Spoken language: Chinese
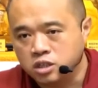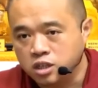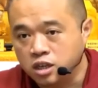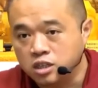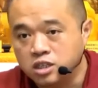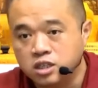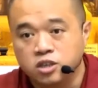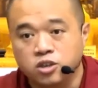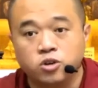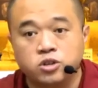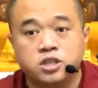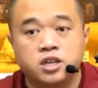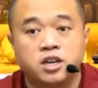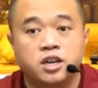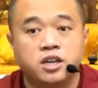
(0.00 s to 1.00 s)
弃，有
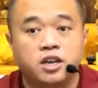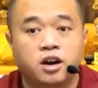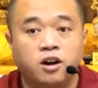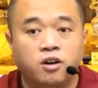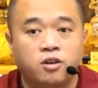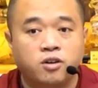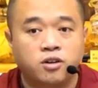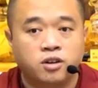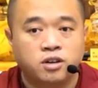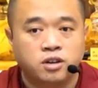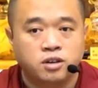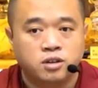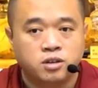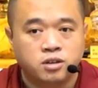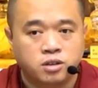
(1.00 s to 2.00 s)
些人要
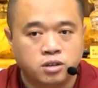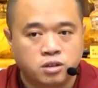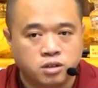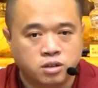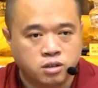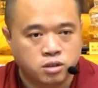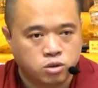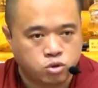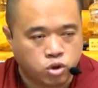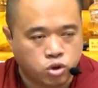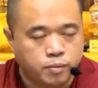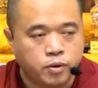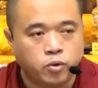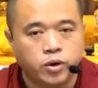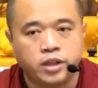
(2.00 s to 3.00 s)
专
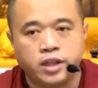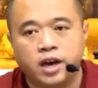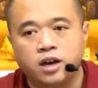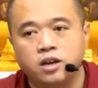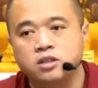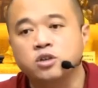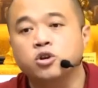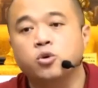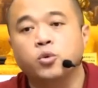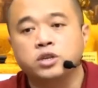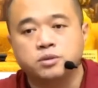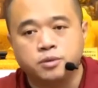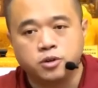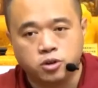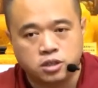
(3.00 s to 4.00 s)
门为他？又为什
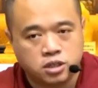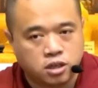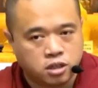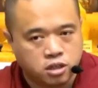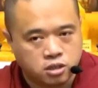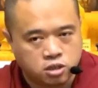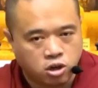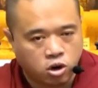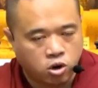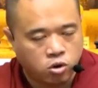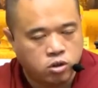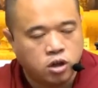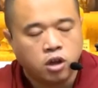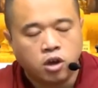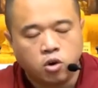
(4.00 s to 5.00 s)
么有这个的时候
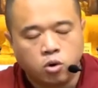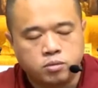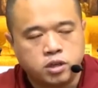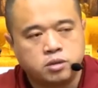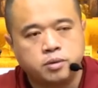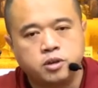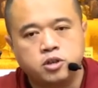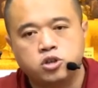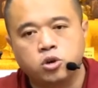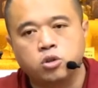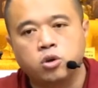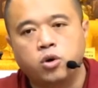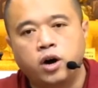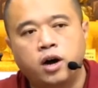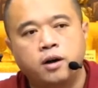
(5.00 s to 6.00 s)
呢？我们在这边修的
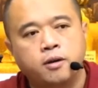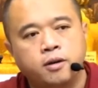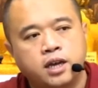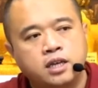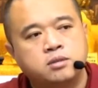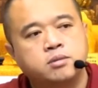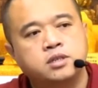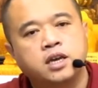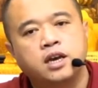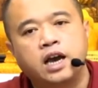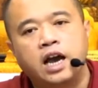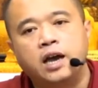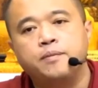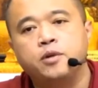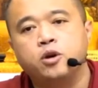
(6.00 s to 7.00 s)
话，他是不是在
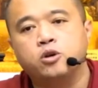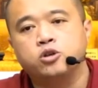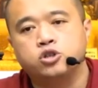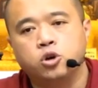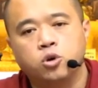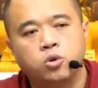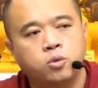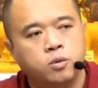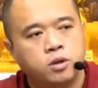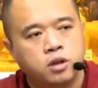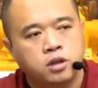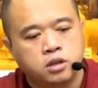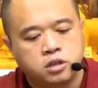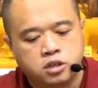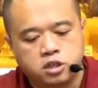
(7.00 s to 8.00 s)
还没有修
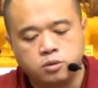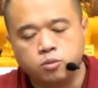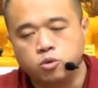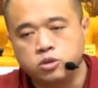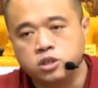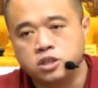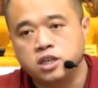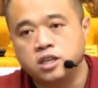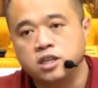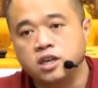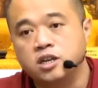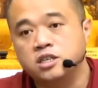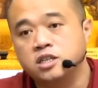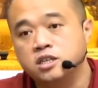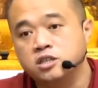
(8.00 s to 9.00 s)
知母之前，要
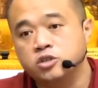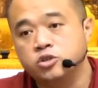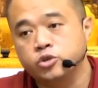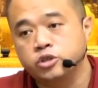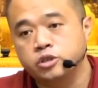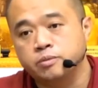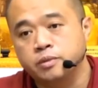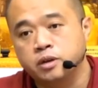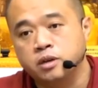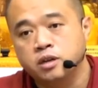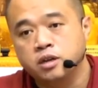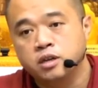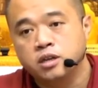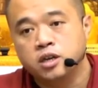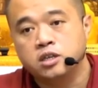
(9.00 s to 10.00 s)
先修什么？
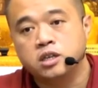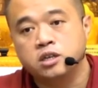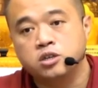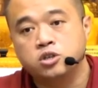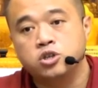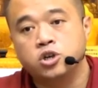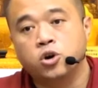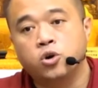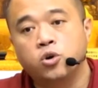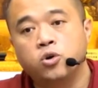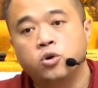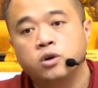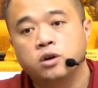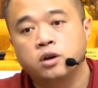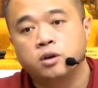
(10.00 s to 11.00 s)
要先修
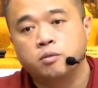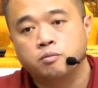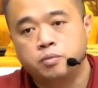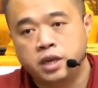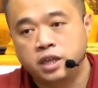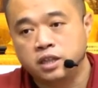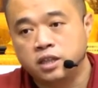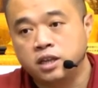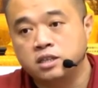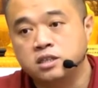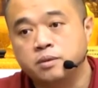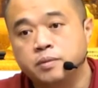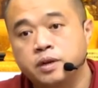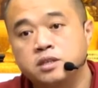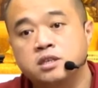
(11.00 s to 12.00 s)
平等什
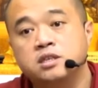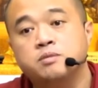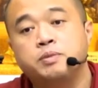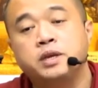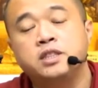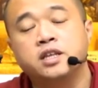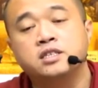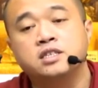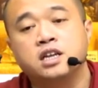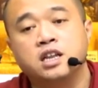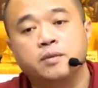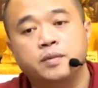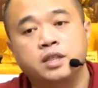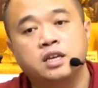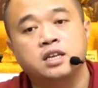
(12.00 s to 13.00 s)
么？这是平等舍里
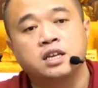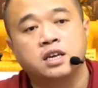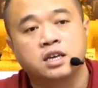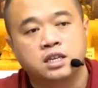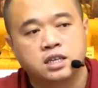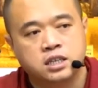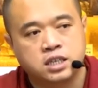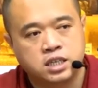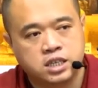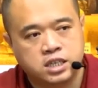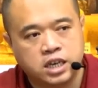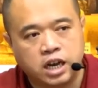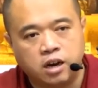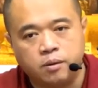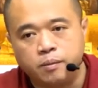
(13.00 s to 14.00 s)
面的
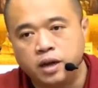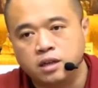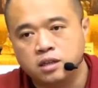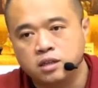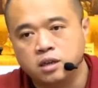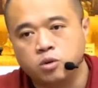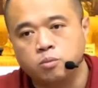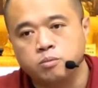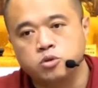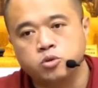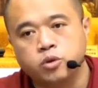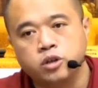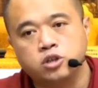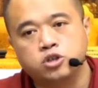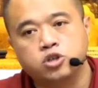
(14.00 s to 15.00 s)
想嘛？那我们所
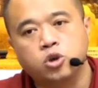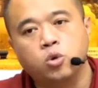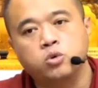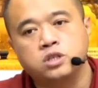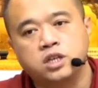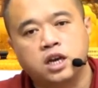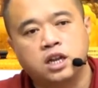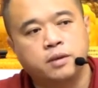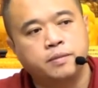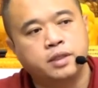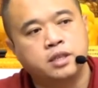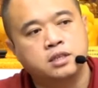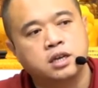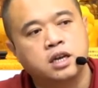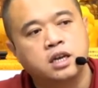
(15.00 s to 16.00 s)
谓的受想里面的
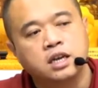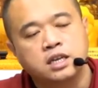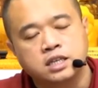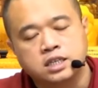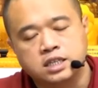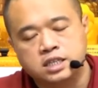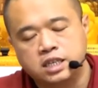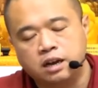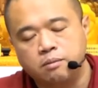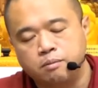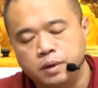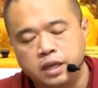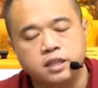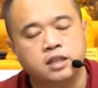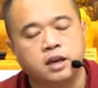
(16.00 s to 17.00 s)
这个想
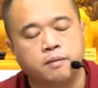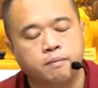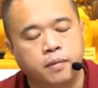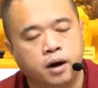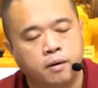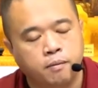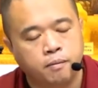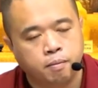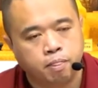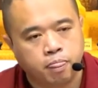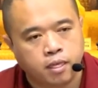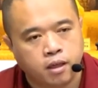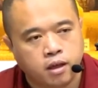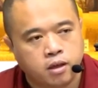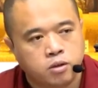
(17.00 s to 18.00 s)
平等嘛？
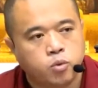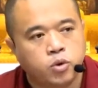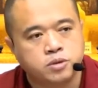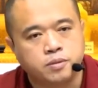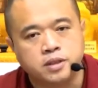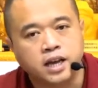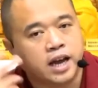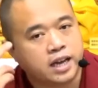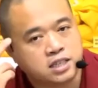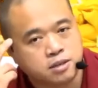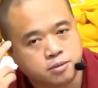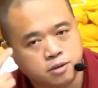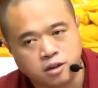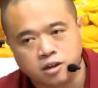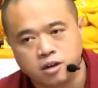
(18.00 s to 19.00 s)
为什么大家还记不
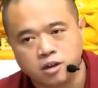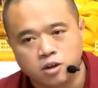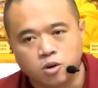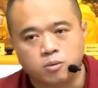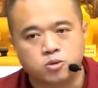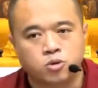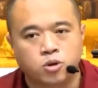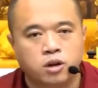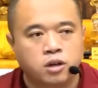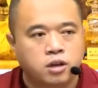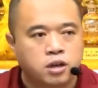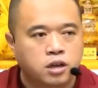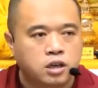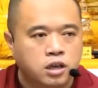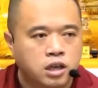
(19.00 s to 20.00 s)
记得？我们说，
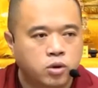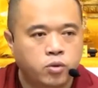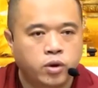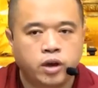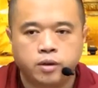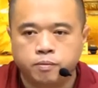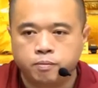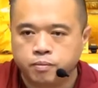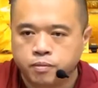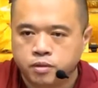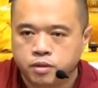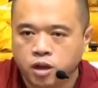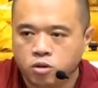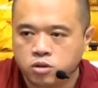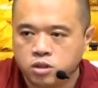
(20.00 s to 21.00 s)
因为
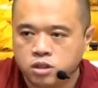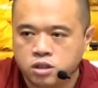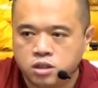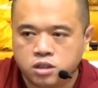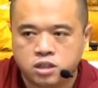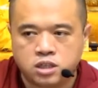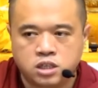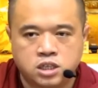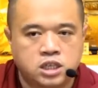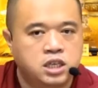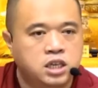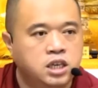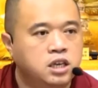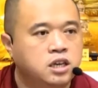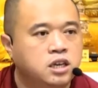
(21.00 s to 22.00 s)
到
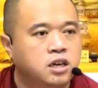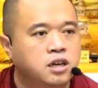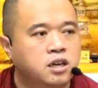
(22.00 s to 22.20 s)
七个。